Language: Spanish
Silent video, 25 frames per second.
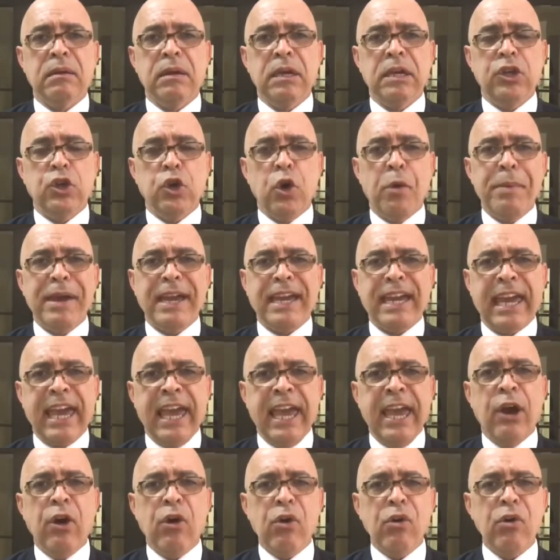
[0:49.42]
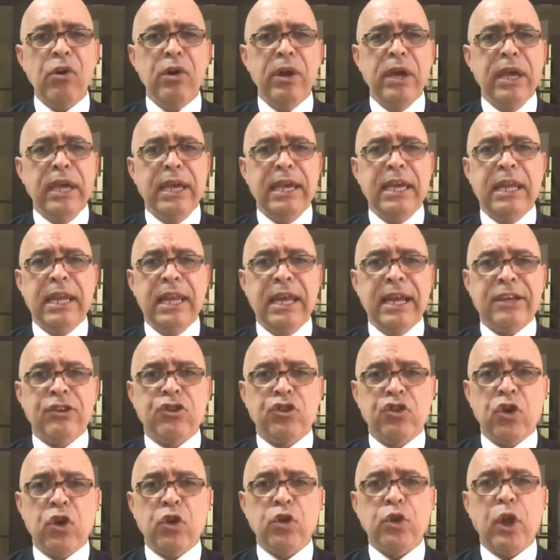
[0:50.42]
Y yo me quejo y le
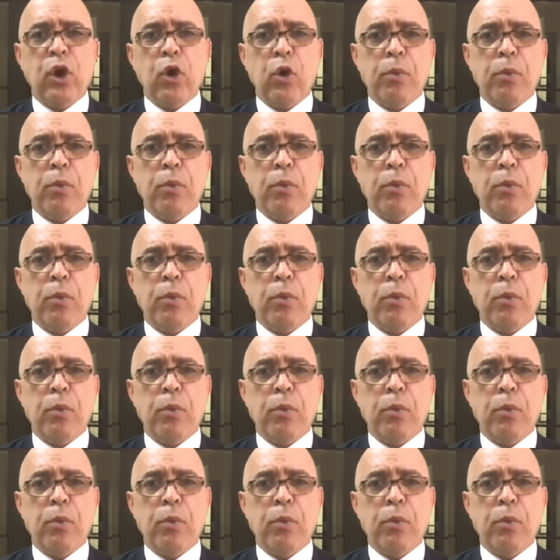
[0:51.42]
exhorto a